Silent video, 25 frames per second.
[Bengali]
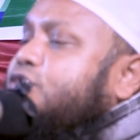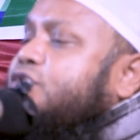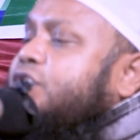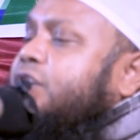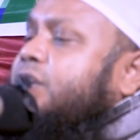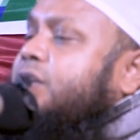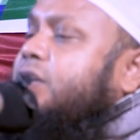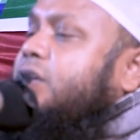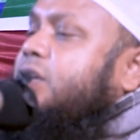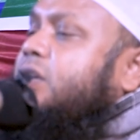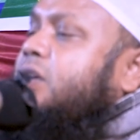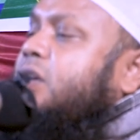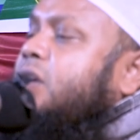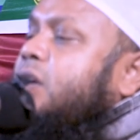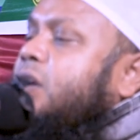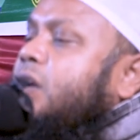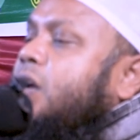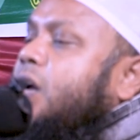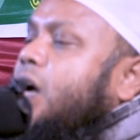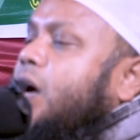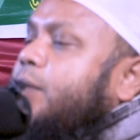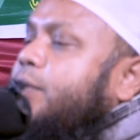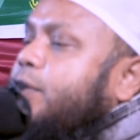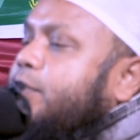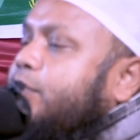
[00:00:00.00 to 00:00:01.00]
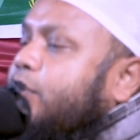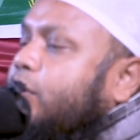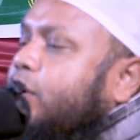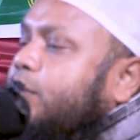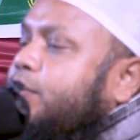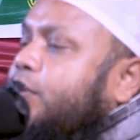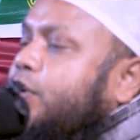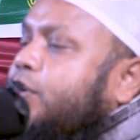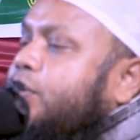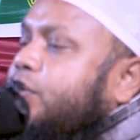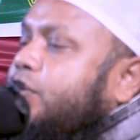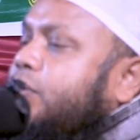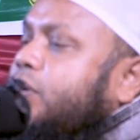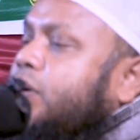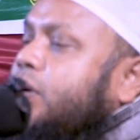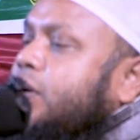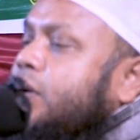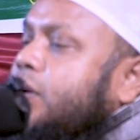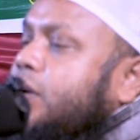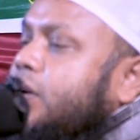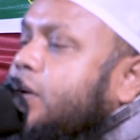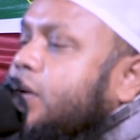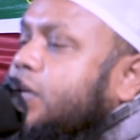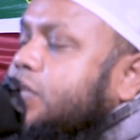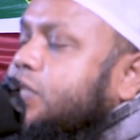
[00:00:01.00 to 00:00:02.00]
উপস্থিতি আমি বলবো
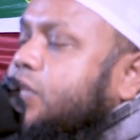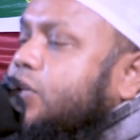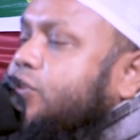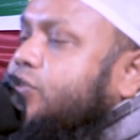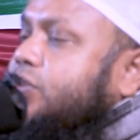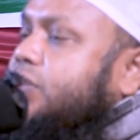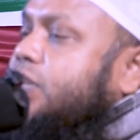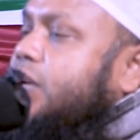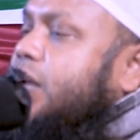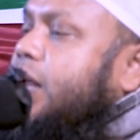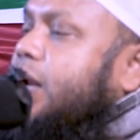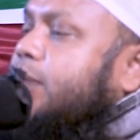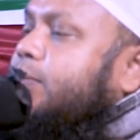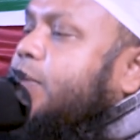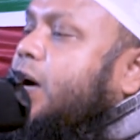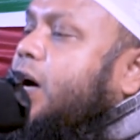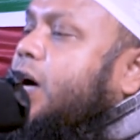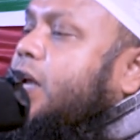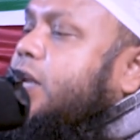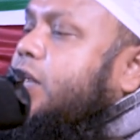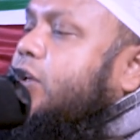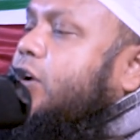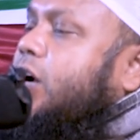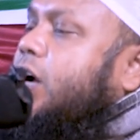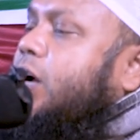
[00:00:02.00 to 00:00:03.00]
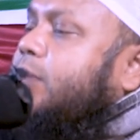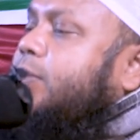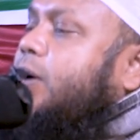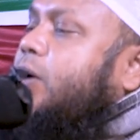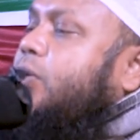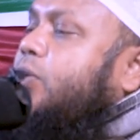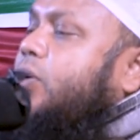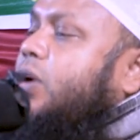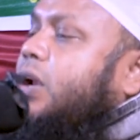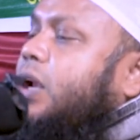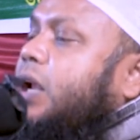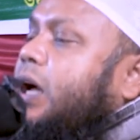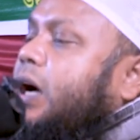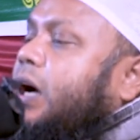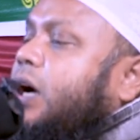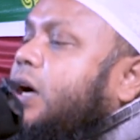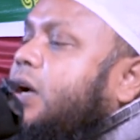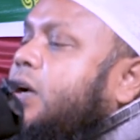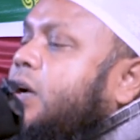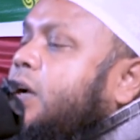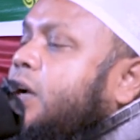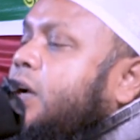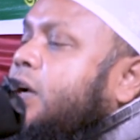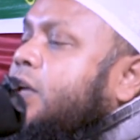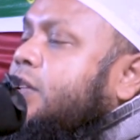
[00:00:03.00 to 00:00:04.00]
নাসিরুদ্দিন আলবানী রাহেমাহুল্লাহ
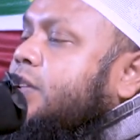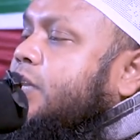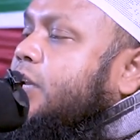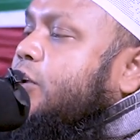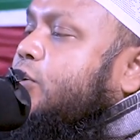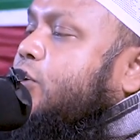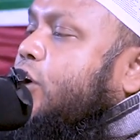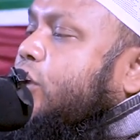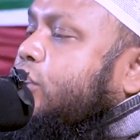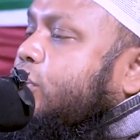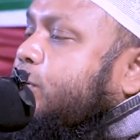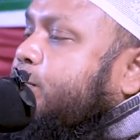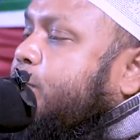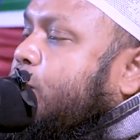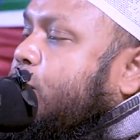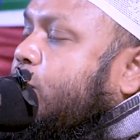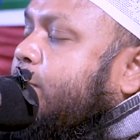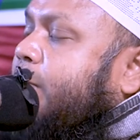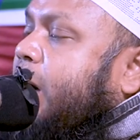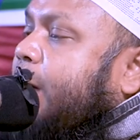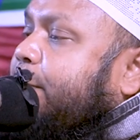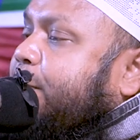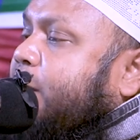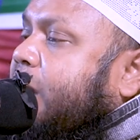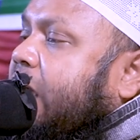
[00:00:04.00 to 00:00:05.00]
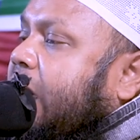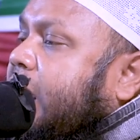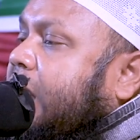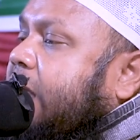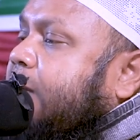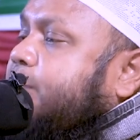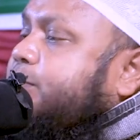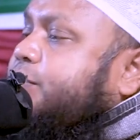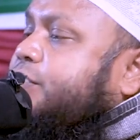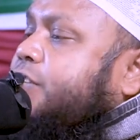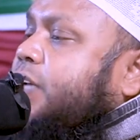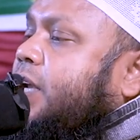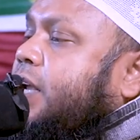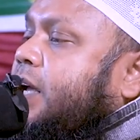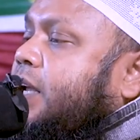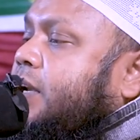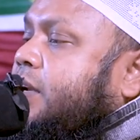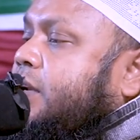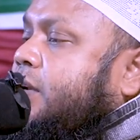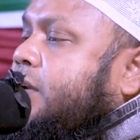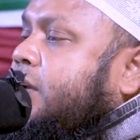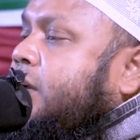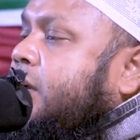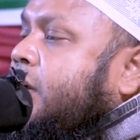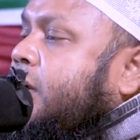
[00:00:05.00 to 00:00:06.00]
তিনি কত বড় মাপের আলেম ছিলেন
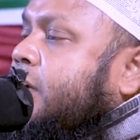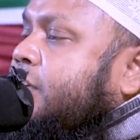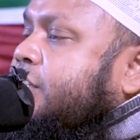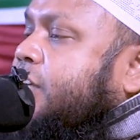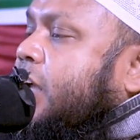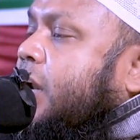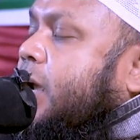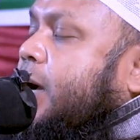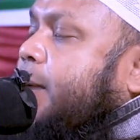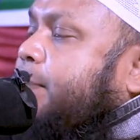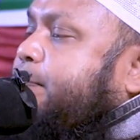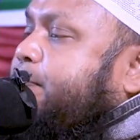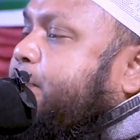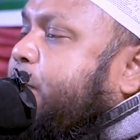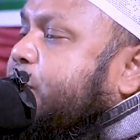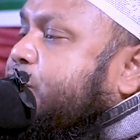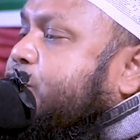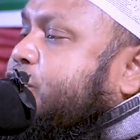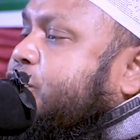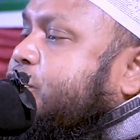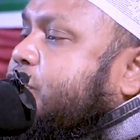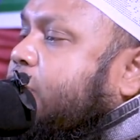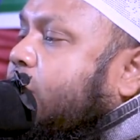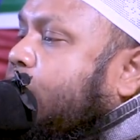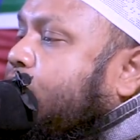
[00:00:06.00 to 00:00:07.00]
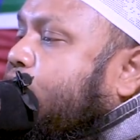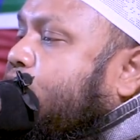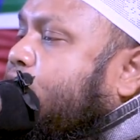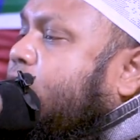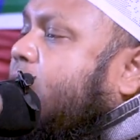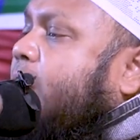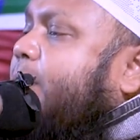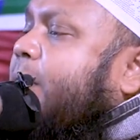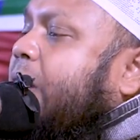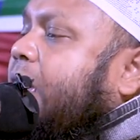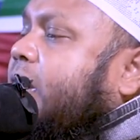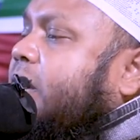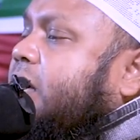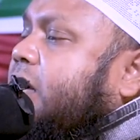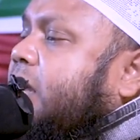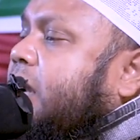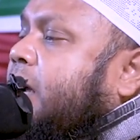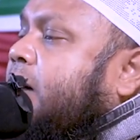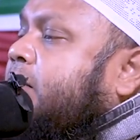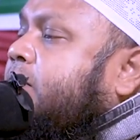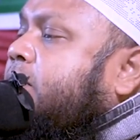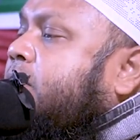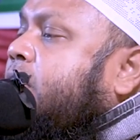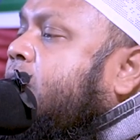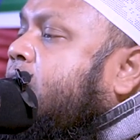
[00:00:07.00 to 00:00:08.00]
সারা বিশ্বের ওলামা
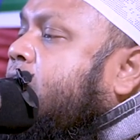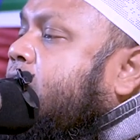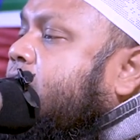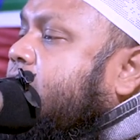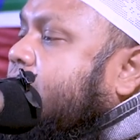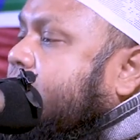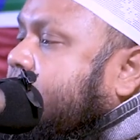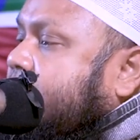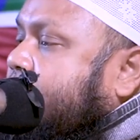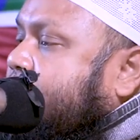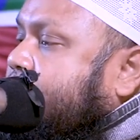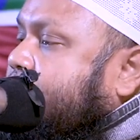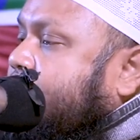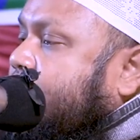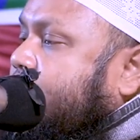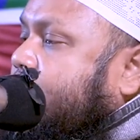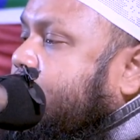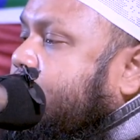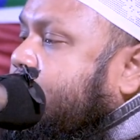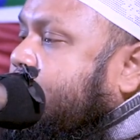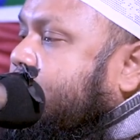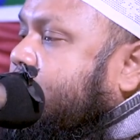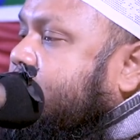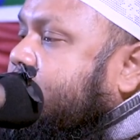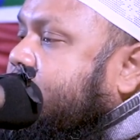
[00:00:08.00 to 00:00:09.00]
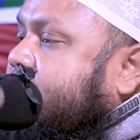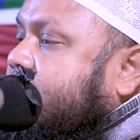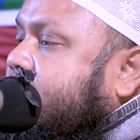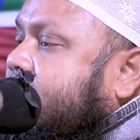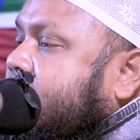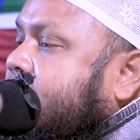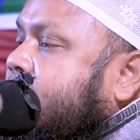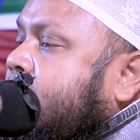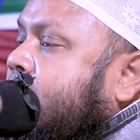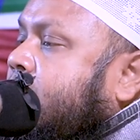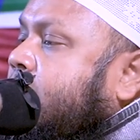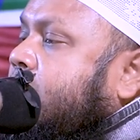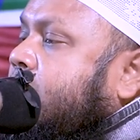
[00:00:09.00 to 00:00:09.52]
একরাম তাকে গ্রহণ করেছেন